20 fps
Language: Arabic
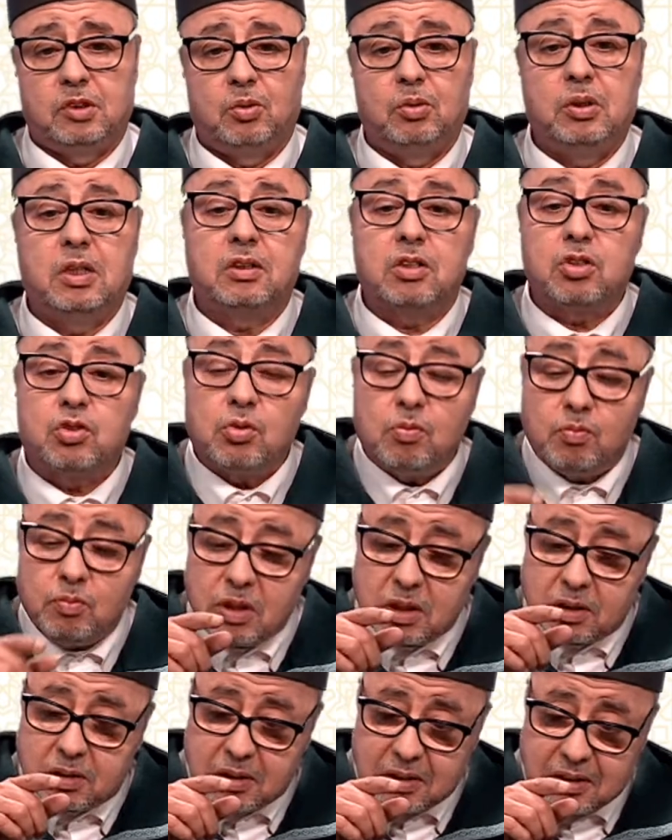ولهذا
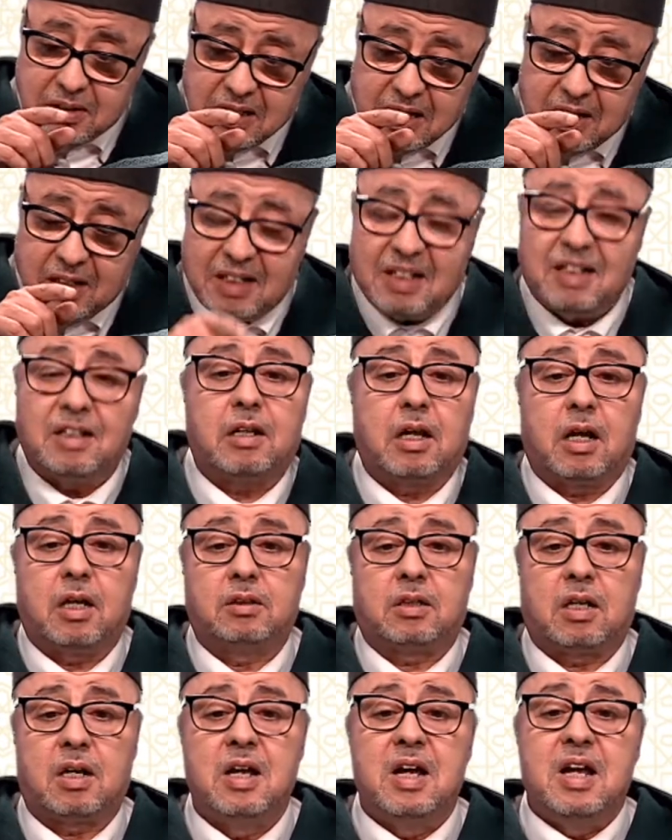سميت ليلة
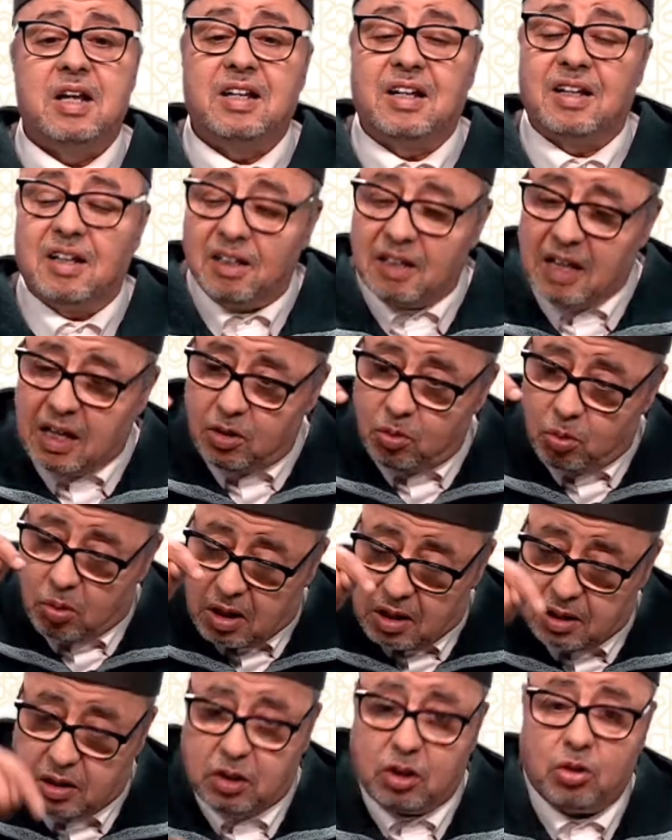القدر لأن الله
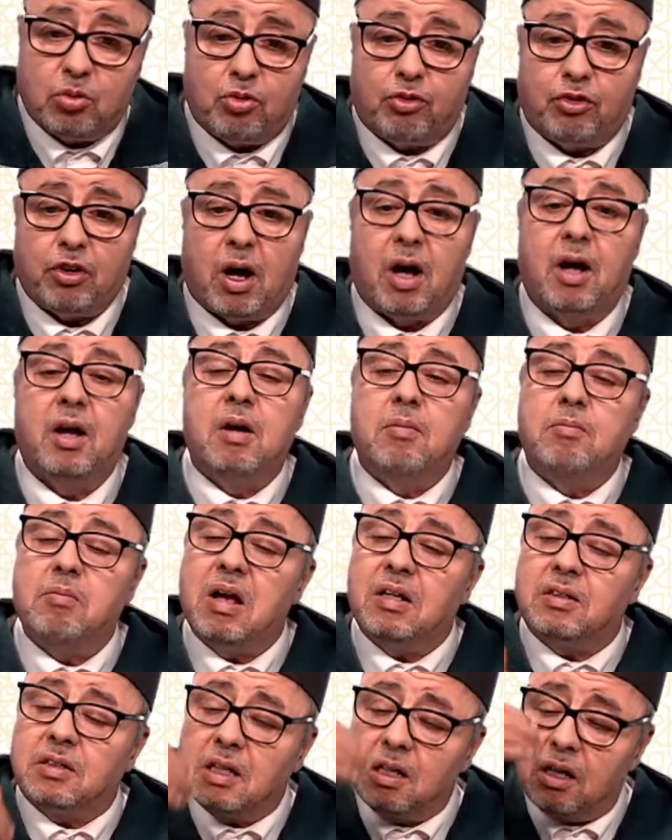يقدر فيها
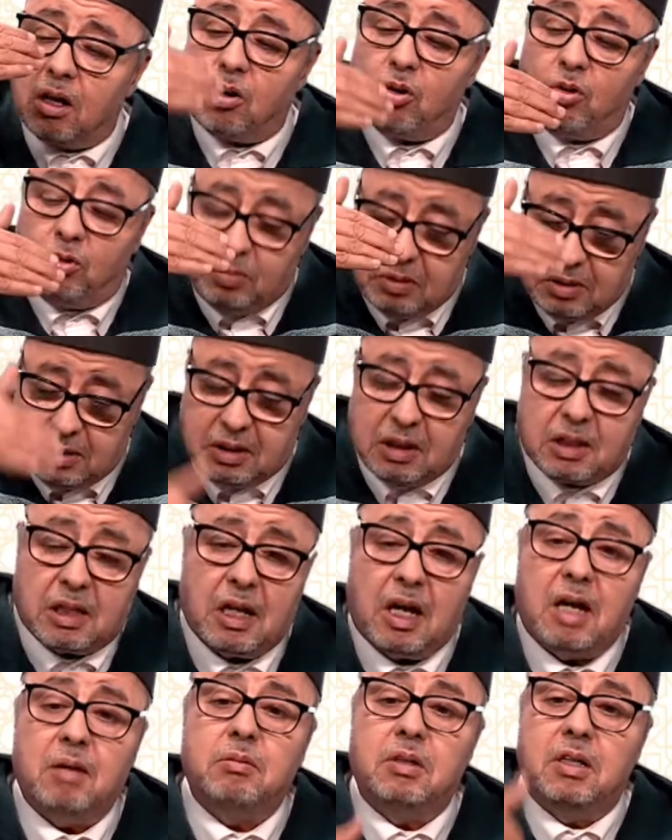ما سيقع من ديك
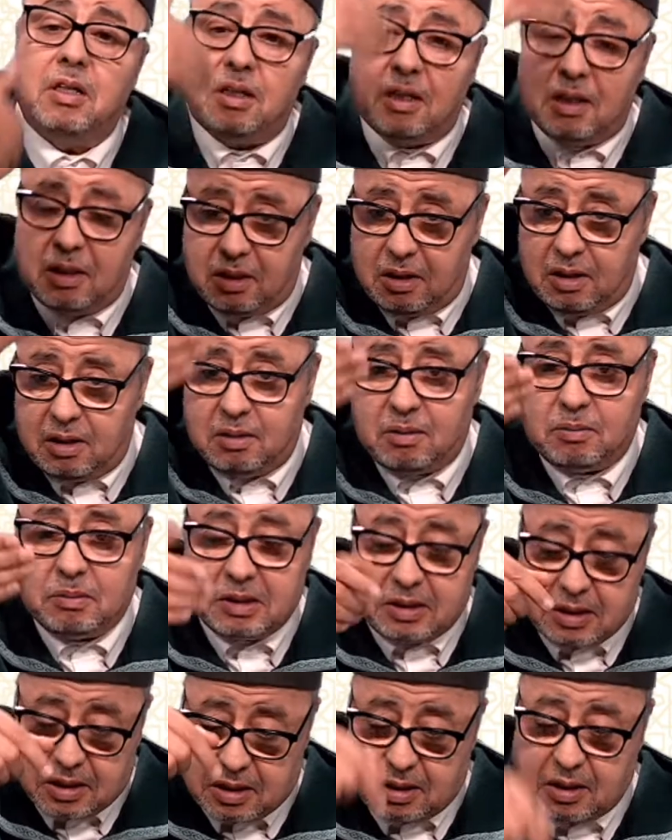العام
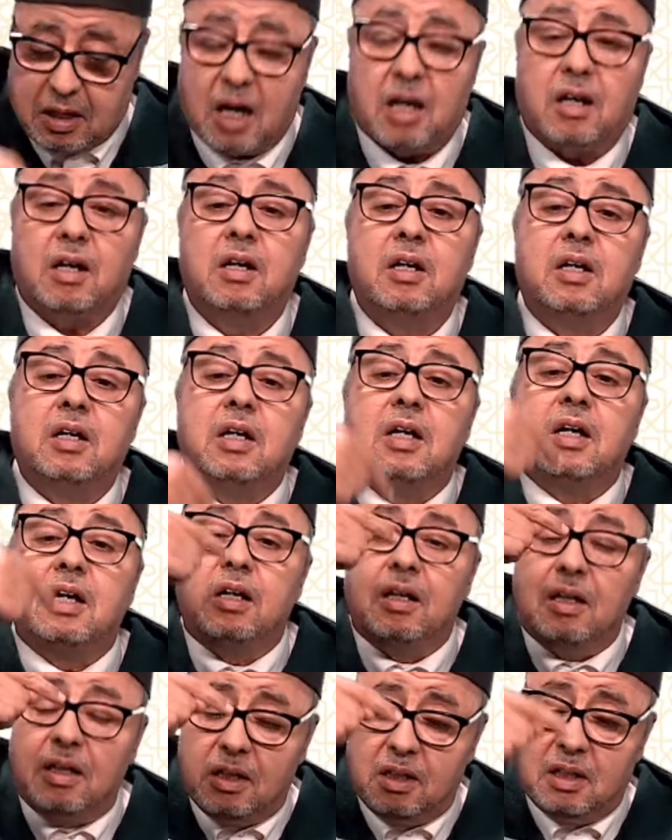من ديك النهار
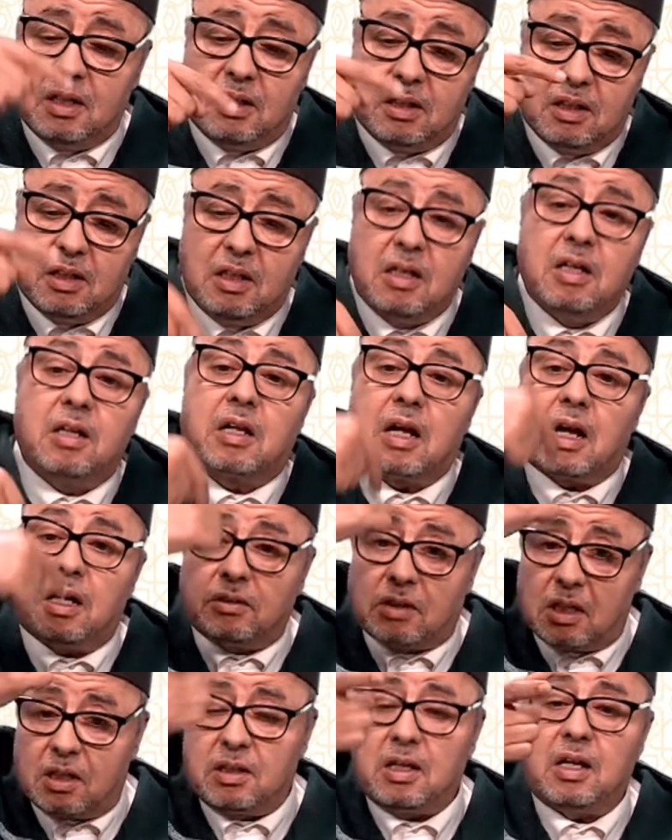ليلة
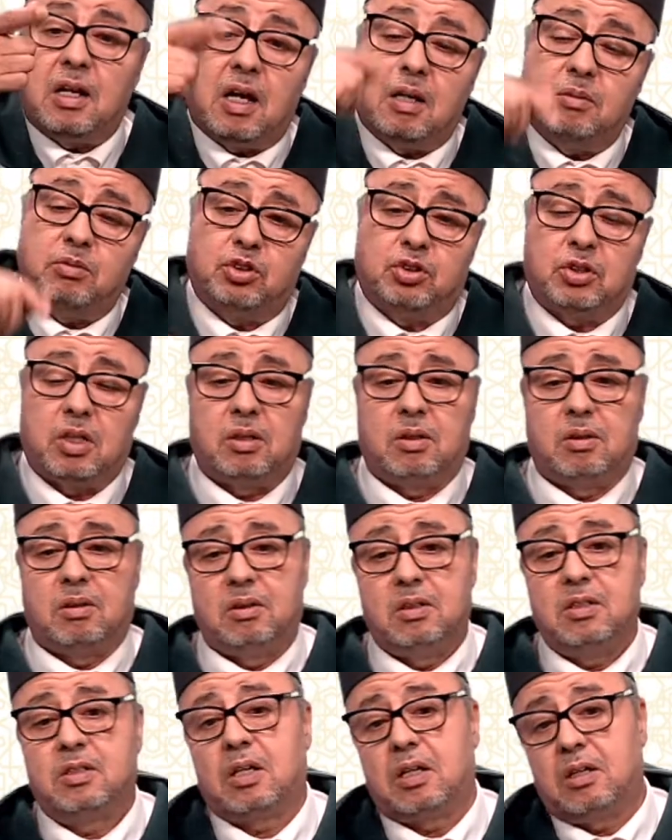القدر ديال العام الجاي
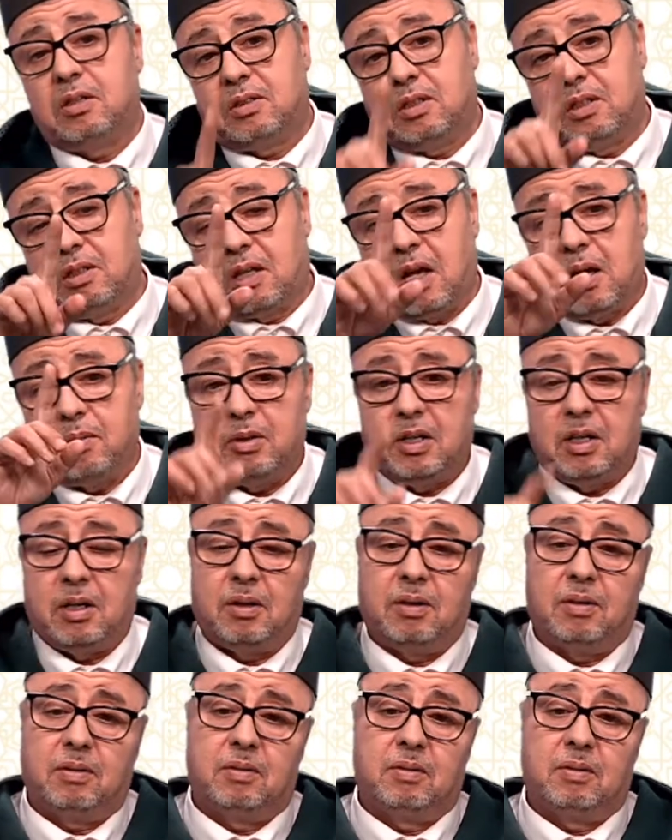لسنة كاملة